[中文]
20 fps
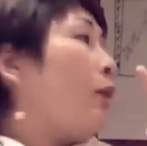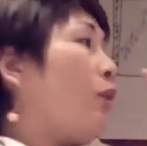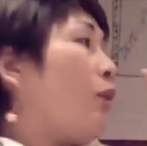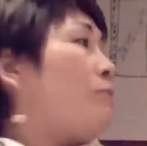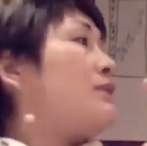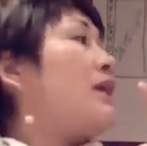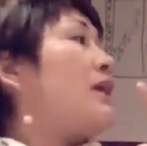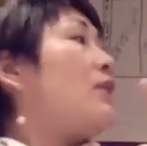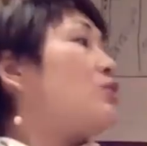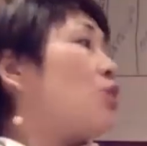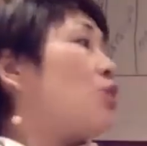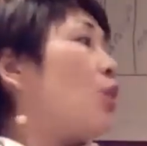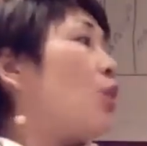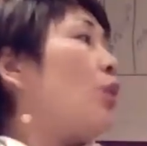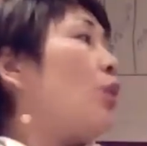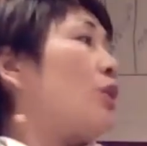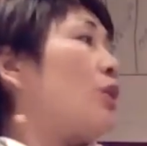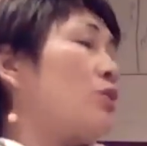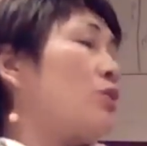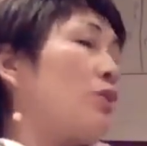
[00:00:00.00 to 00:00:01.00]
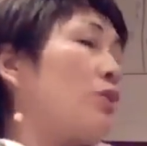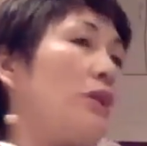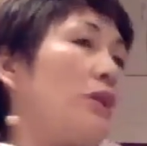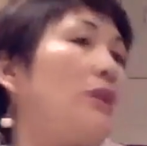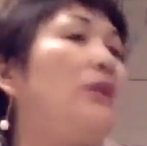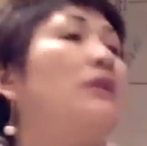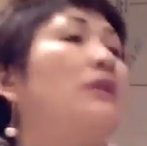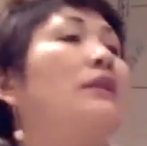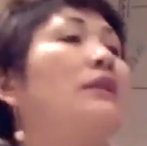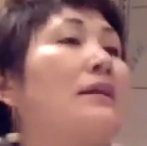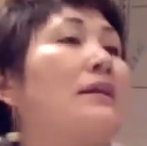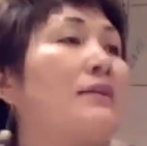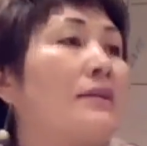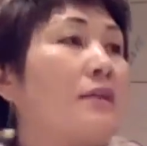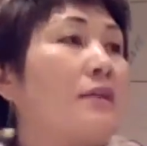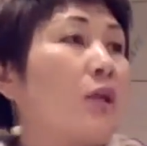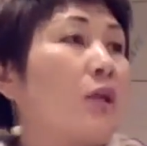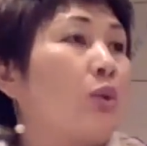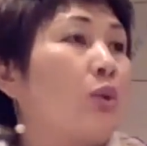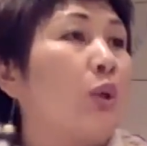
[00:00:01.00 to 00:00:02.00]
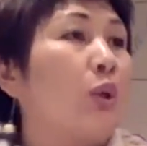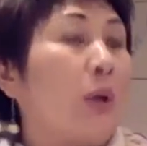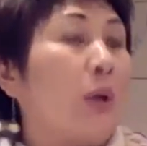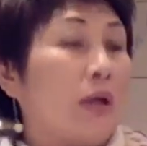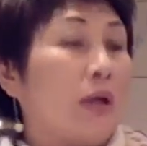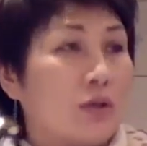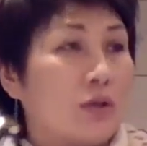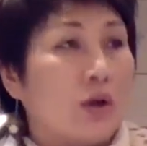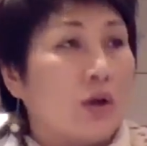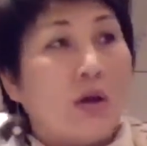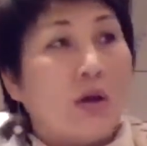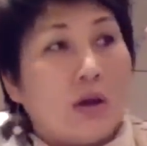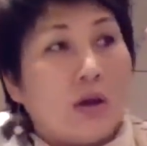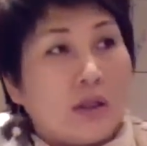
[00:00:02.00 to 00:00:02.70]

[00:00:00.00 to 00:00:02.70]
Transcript: 我们在中国的时候，一定大家在推广的时候，